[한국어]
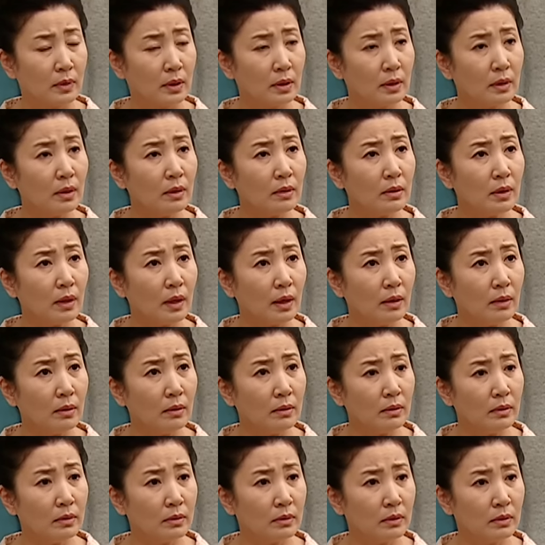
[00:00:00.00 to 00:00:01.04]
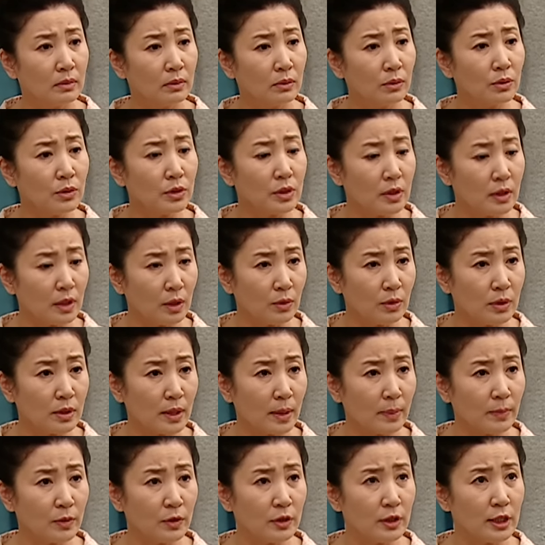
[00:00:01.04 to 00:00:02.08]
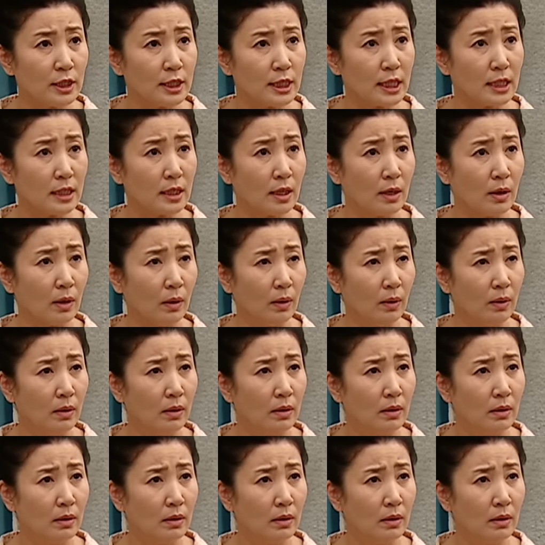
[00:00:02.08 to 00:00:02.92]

그런데요? 누구신데 우리 삼순이를 찾아요?